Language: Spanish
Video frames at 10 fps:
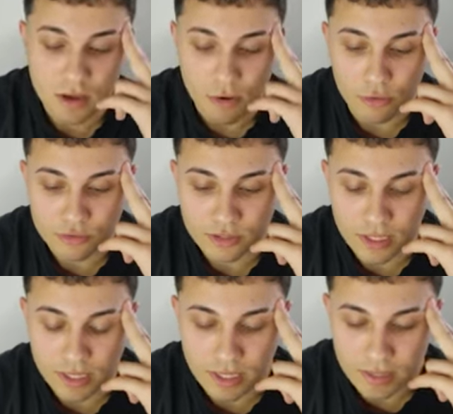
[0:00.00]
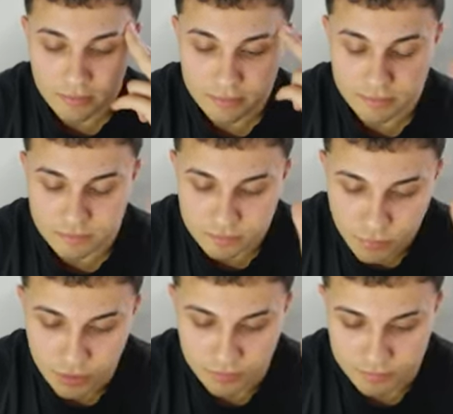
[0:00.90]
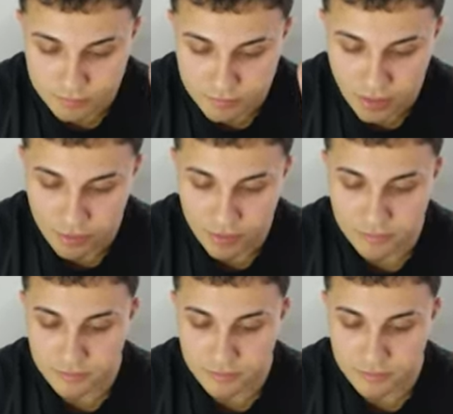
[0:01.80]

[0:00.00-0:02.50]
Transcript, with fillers: Cosa que, bueno, a ver,